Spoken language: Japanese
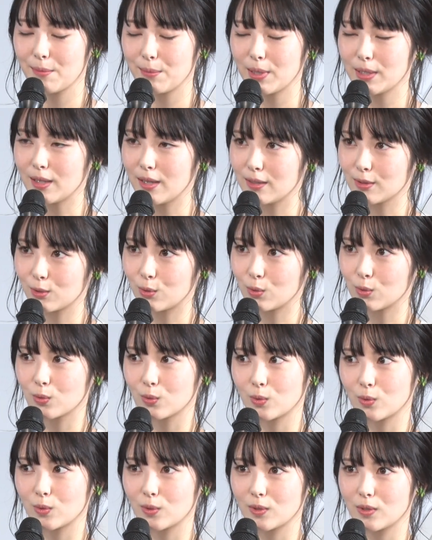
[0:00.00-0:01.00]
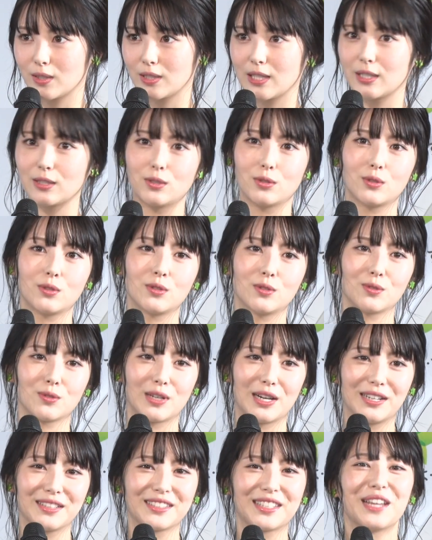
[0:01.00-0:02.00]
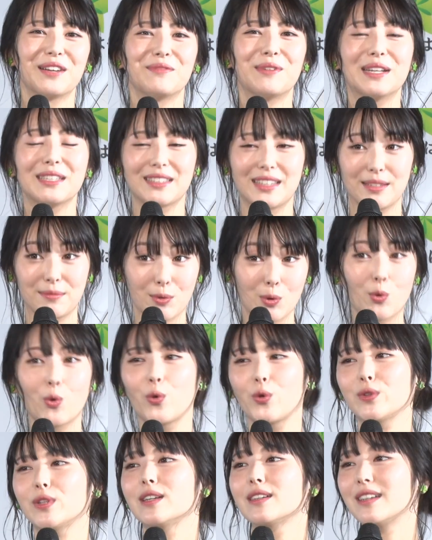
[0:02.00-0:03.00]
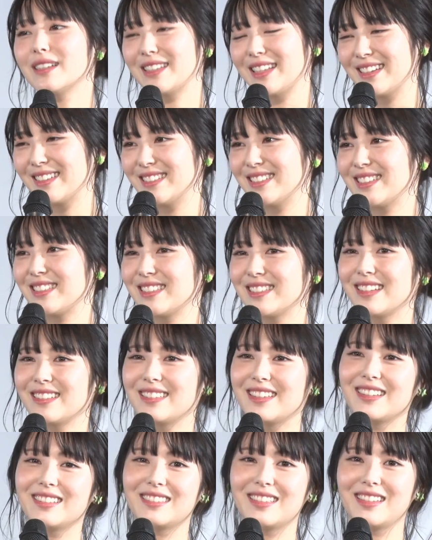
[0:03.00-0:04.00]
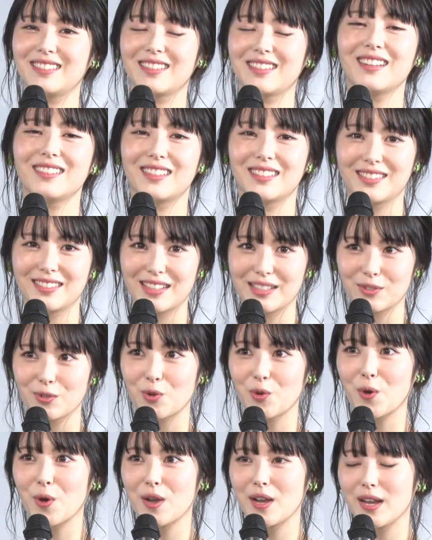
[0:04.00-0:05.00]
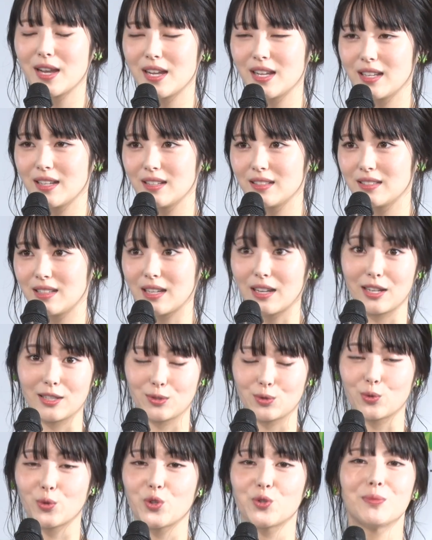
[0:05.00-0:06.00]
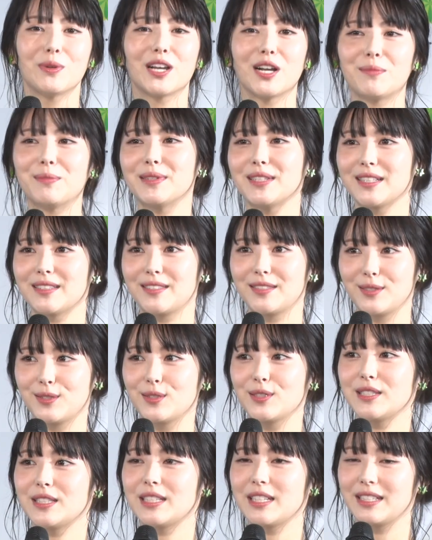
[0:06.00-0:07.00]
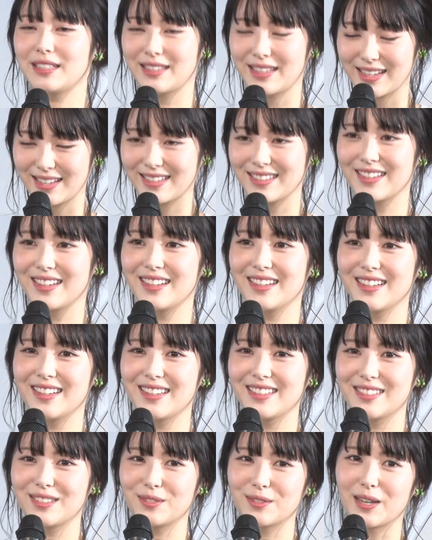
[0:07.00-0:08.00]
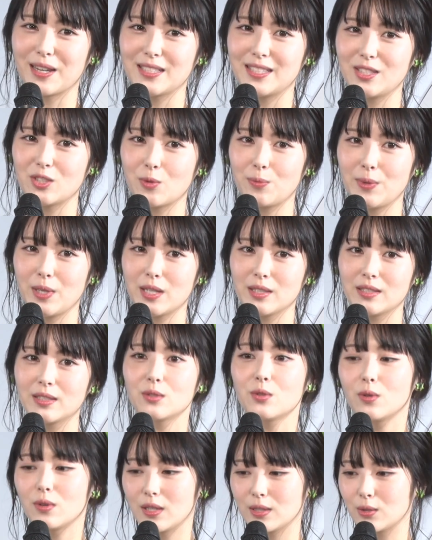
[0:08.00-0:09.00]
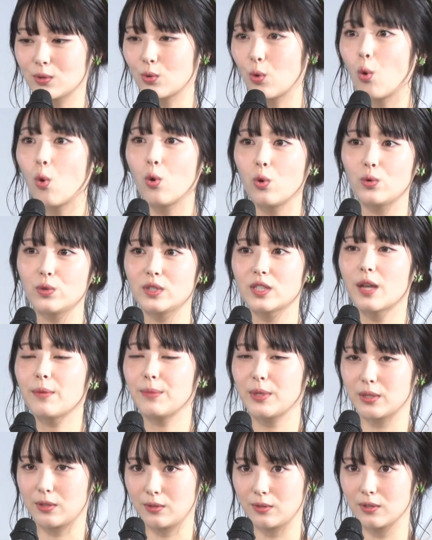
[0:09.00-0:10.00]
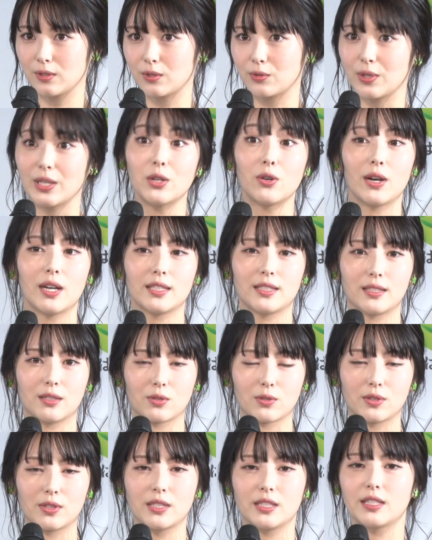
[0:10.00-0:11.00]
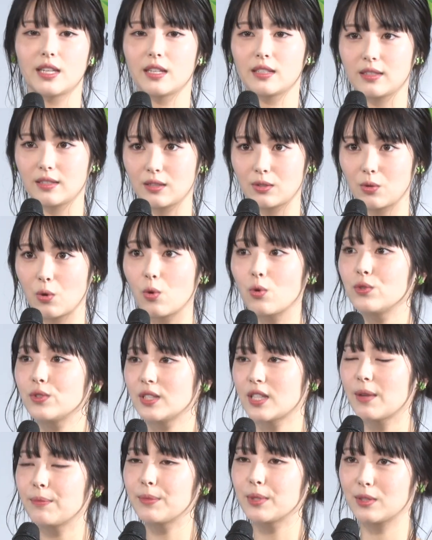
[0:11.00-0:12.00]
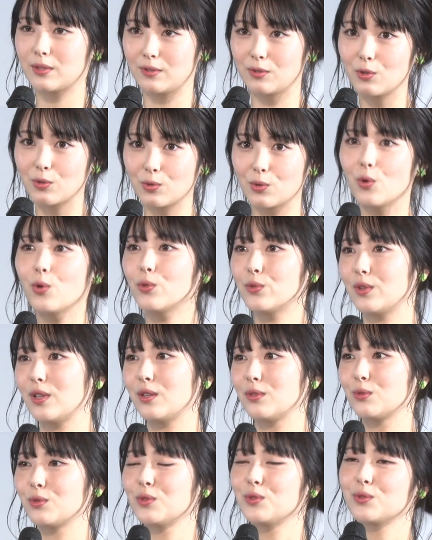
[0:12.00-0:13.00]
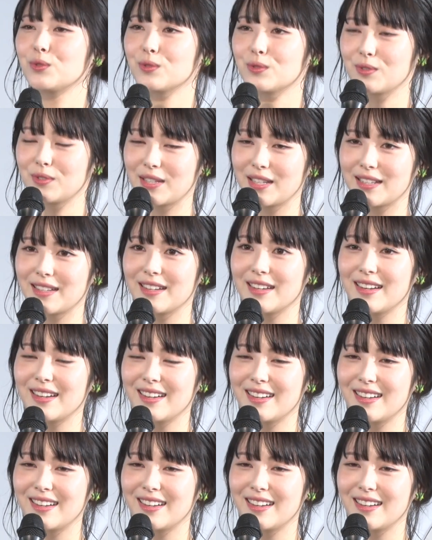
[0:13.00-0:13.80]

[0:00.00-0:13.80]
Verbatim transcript: まだこのスケジュールの関係もあったり、まあ、コロナ禍で実現できていんですけど、だからその夢がまだ続いていて、そのカシオペア紀行がその奥羽山脈、そのイロハスの水源の奥羽山脈を通っているということで、